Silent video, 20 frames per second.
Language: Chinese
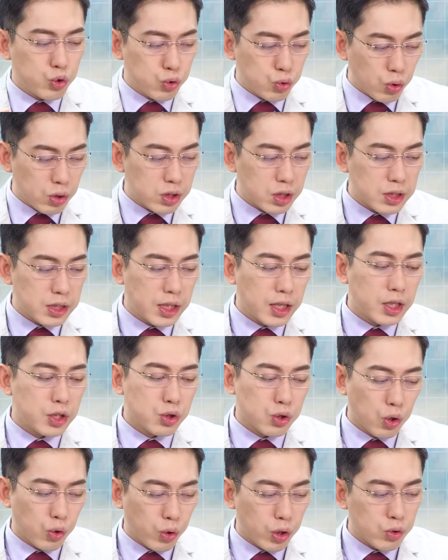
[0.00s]
做着这些
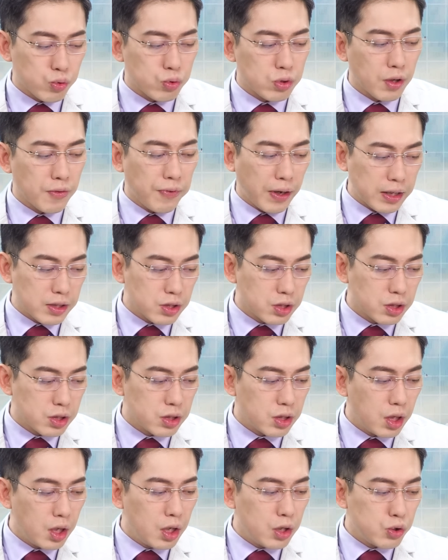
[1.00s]
受惠股的方
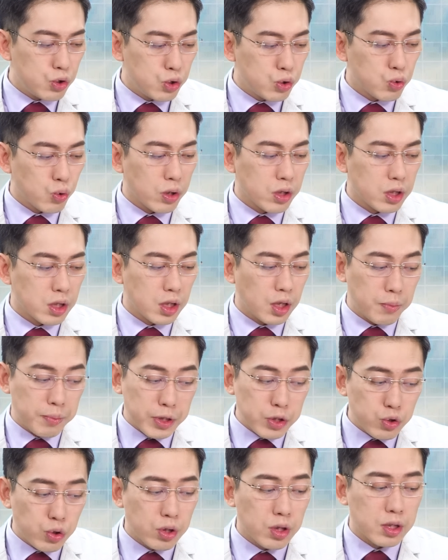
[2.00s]
式去做一个很
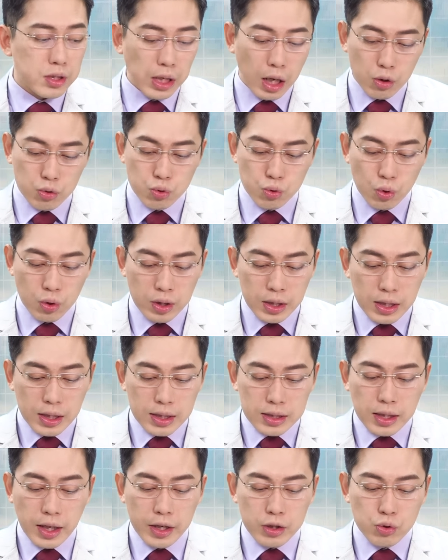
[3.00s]
明确的操作。
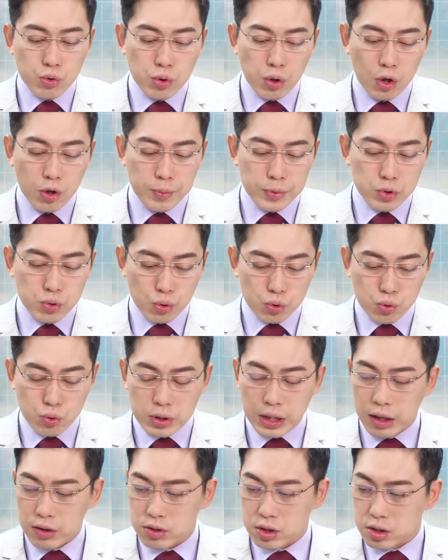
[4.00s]
那也如同我们所说
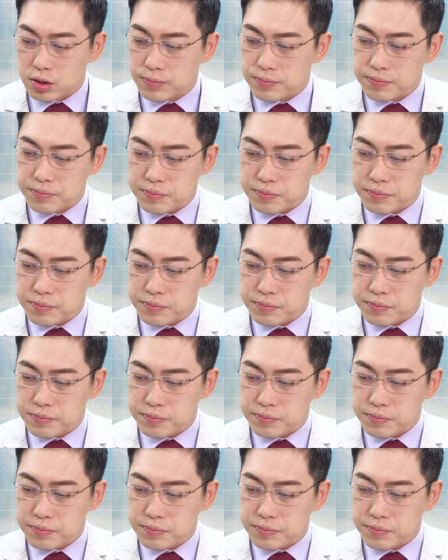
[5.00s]
到的。